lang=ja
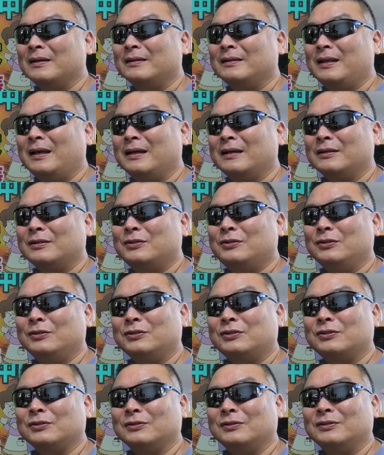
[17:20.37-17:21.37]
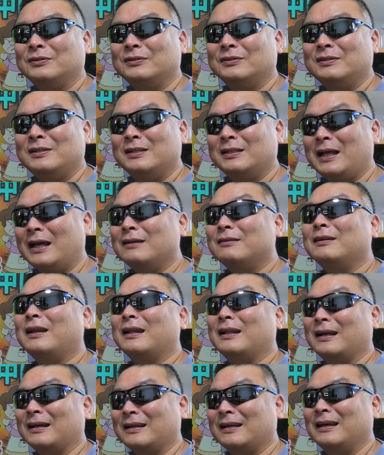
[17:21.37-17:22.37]
で92代ぐら
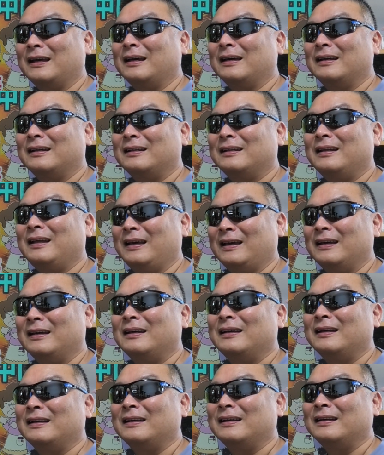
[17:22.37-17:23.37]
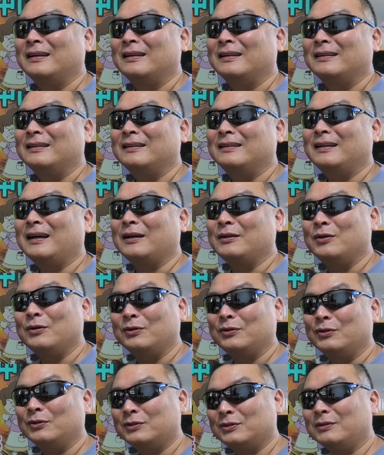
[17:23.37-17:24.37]
いだっけねなんか 4,
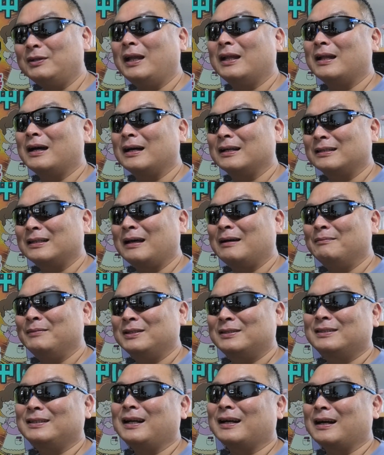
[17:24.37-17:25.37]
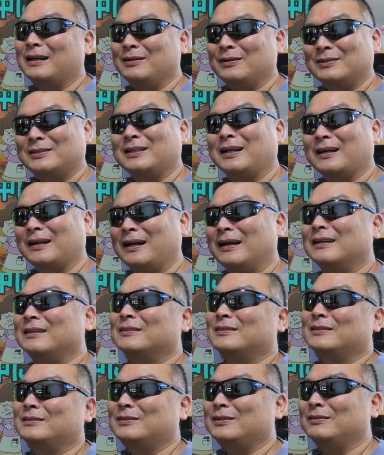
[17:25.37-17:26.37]
4つぐらいなかったつだか4つだか
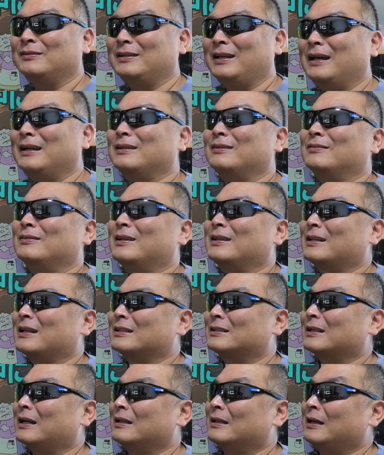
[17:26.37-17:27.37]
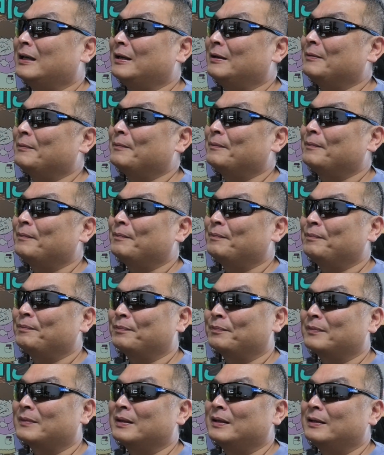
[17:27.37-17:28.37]
それぐらいあるよね確かね
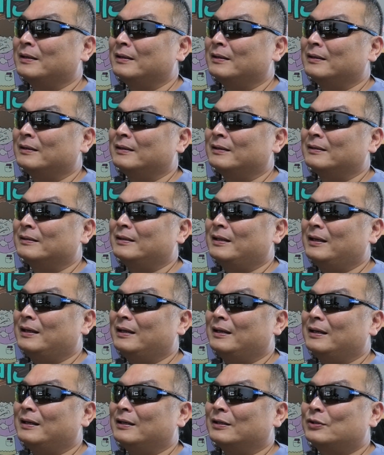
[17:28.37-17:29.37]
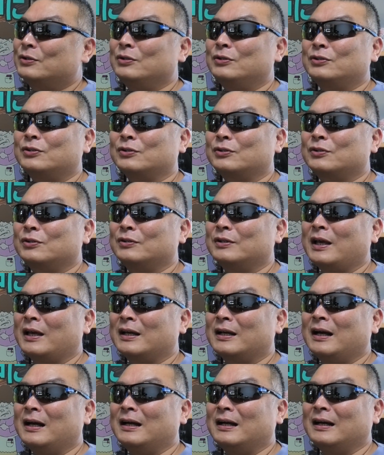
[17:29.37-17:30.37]
で99代
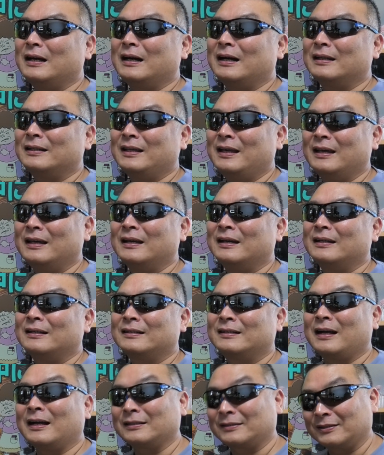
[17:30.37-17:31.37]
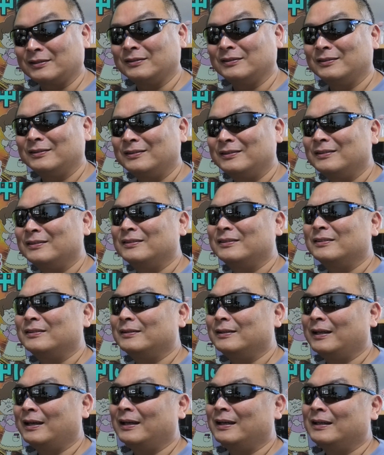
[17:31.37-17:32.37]
がねガス
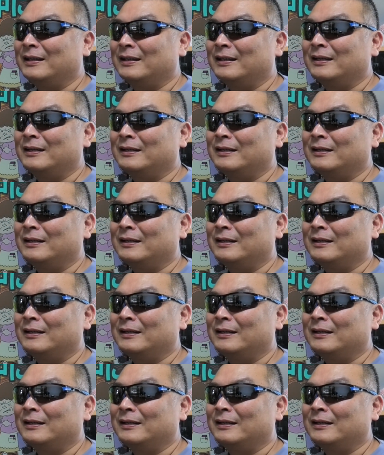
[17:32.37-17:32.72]
ね